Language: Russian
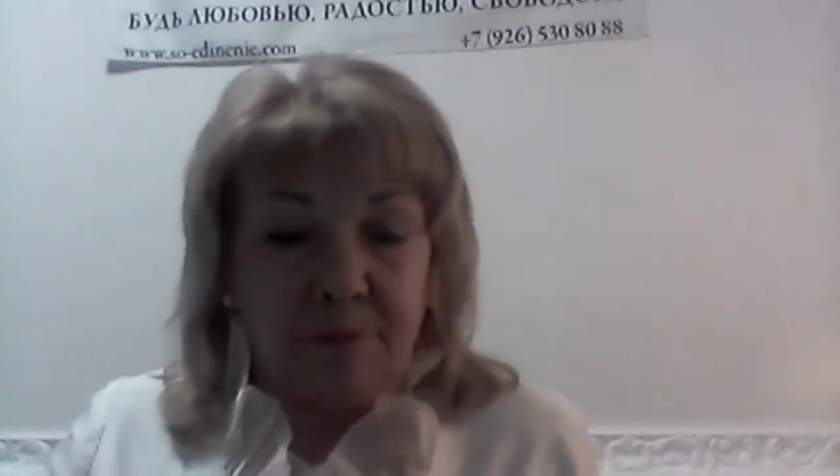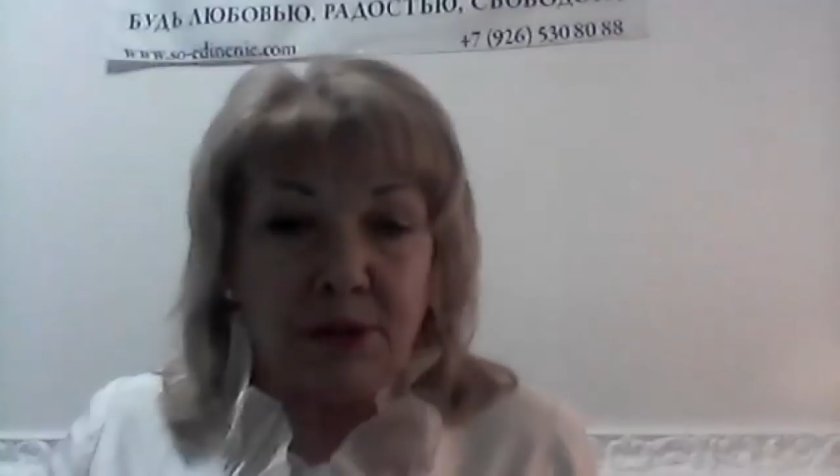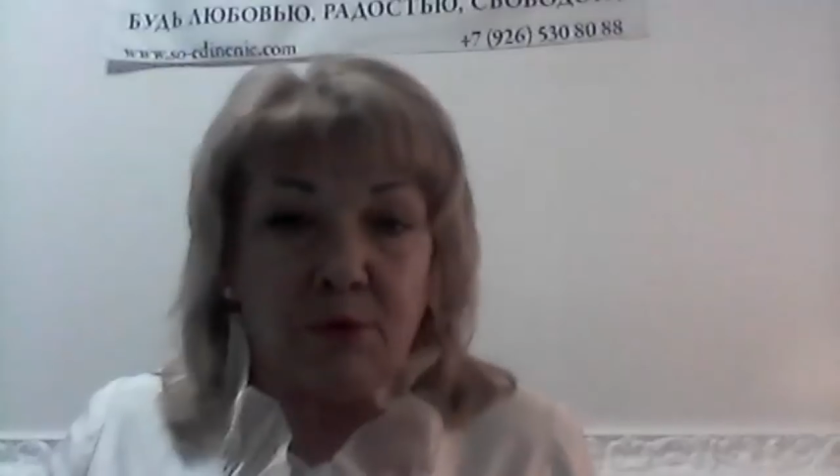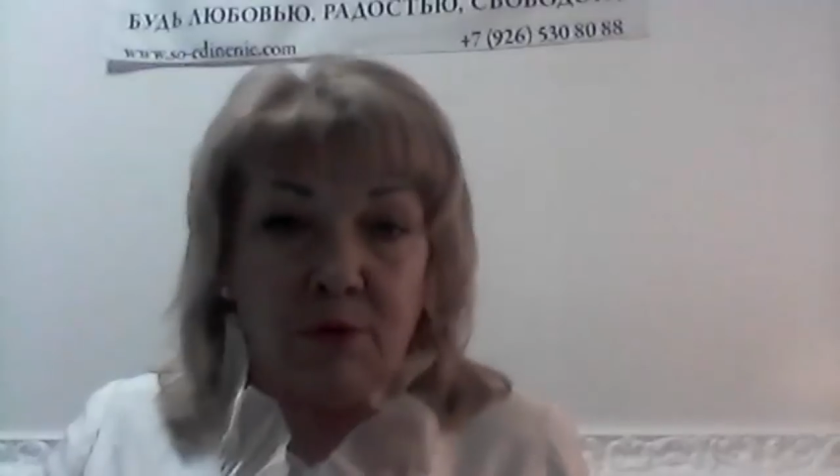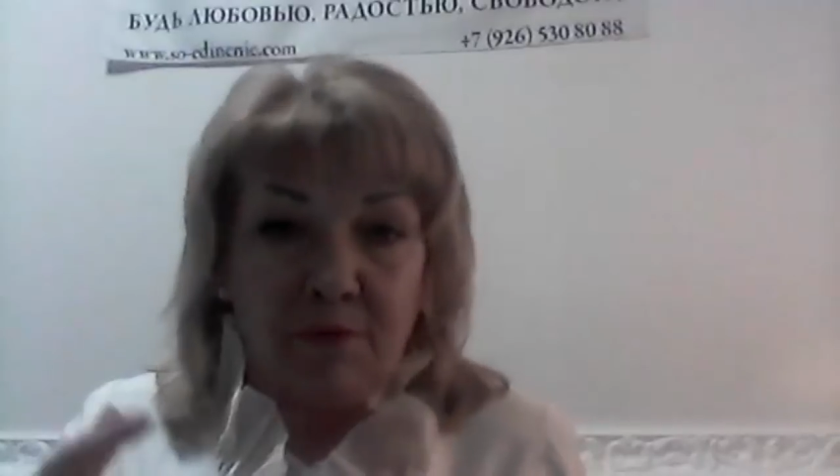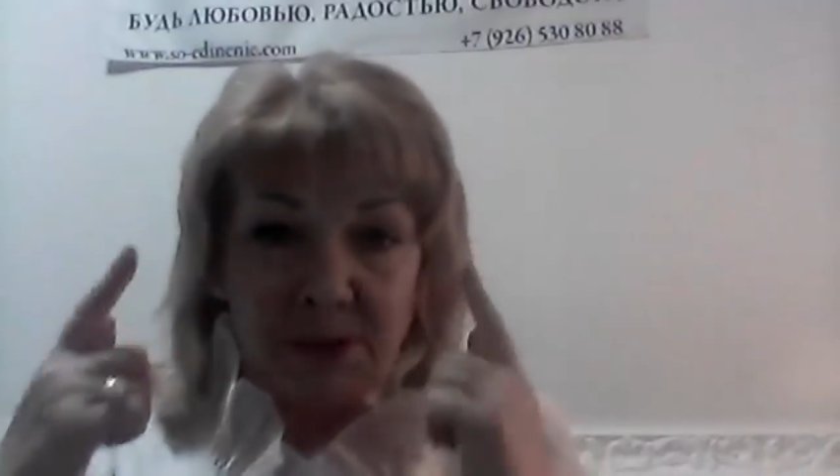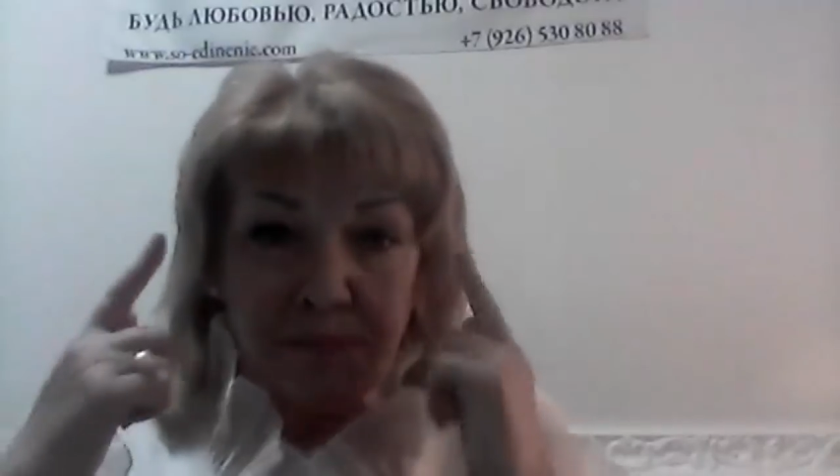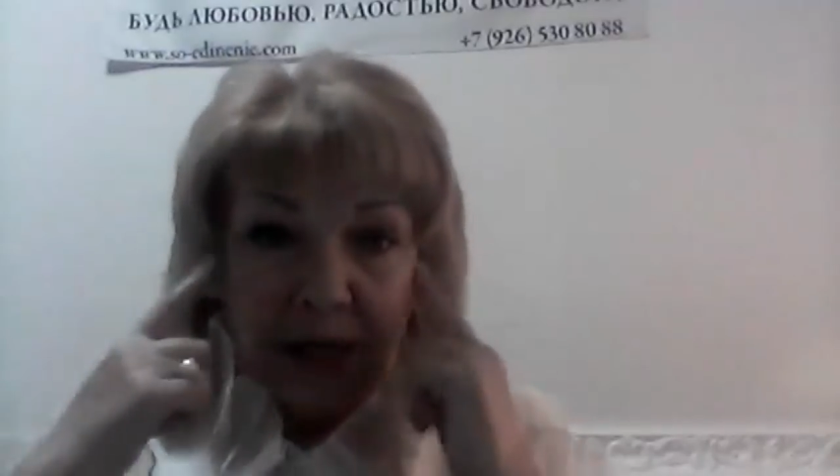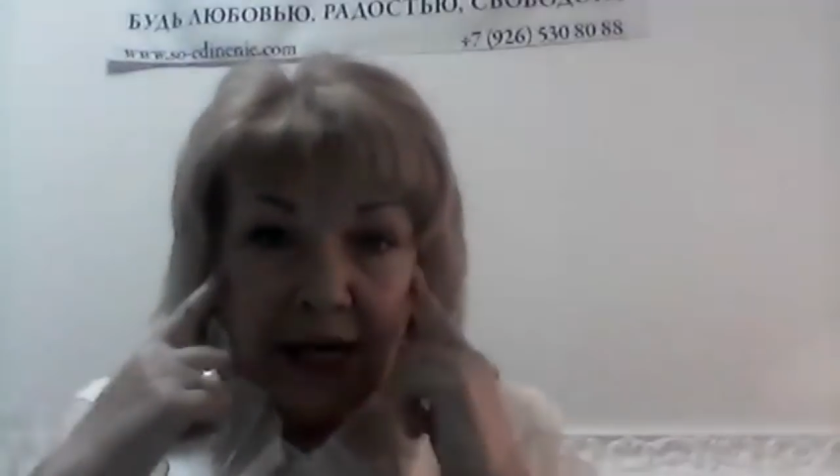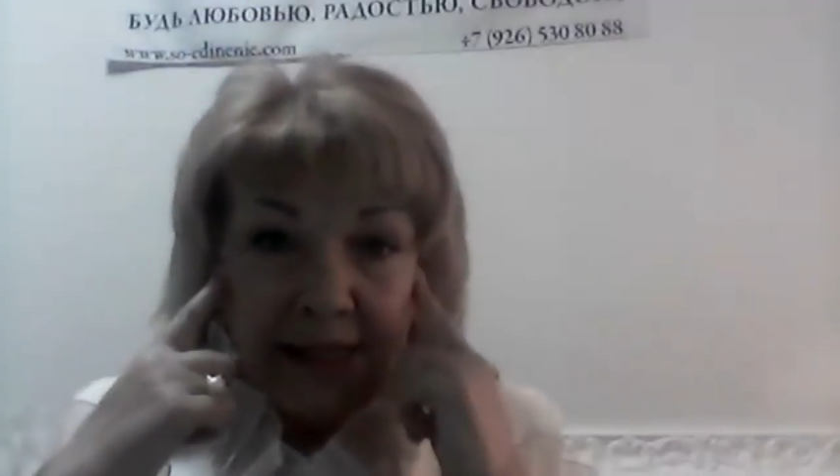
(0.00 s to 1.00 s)
поскольку
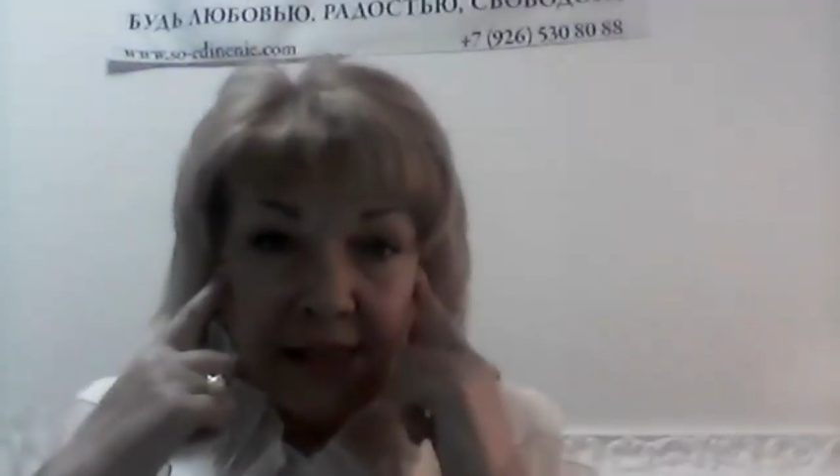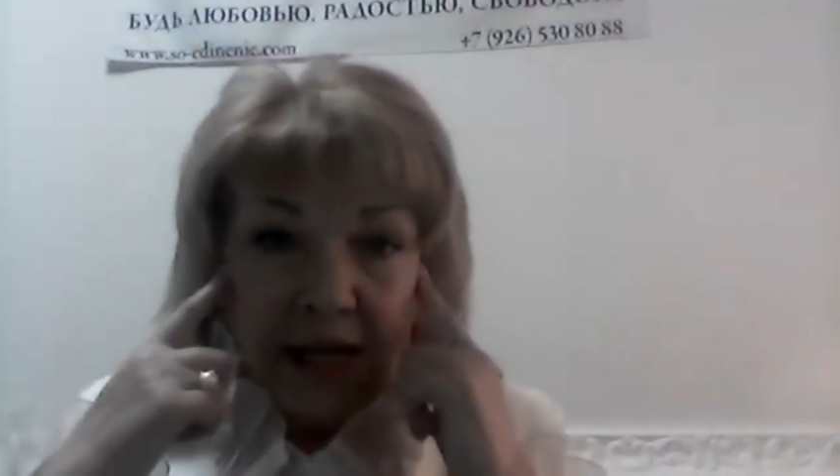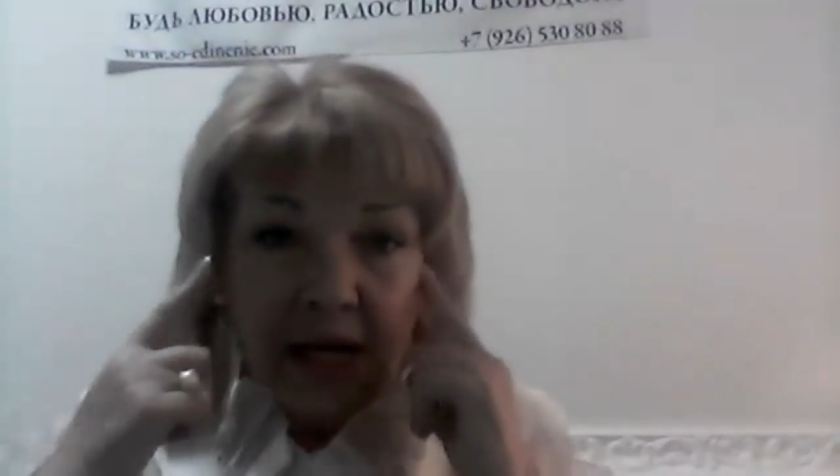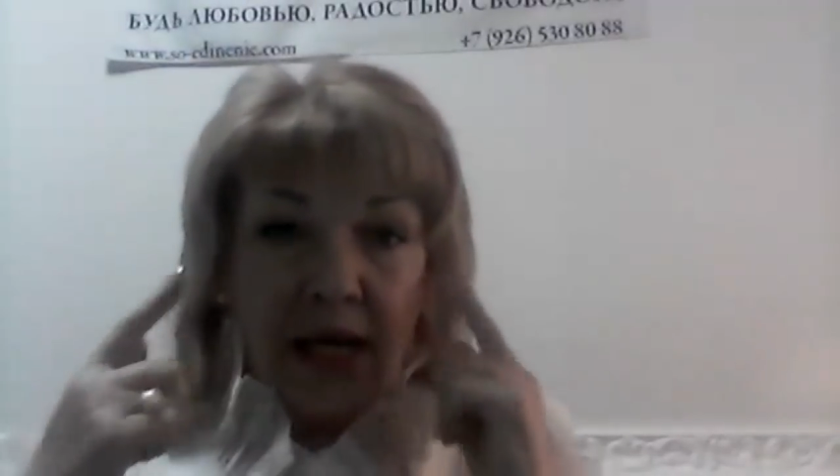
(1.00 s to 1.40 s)
восприятие